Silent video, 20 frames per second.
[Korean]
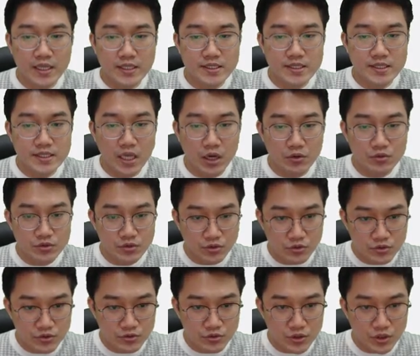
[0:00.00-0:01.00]
같이 나오는
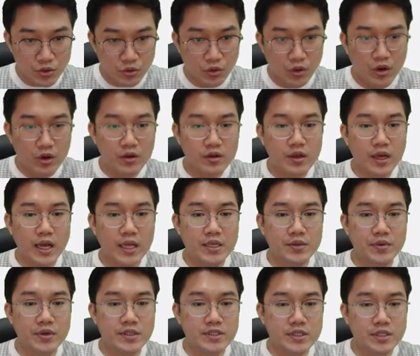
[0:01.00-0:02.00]
거고 있고요
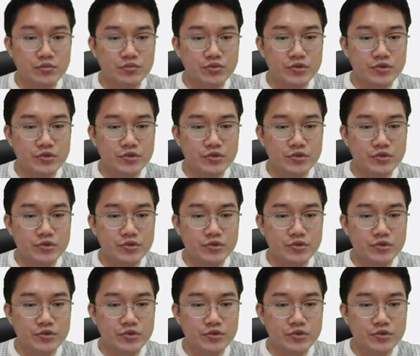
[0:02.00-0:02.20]
아니면 이제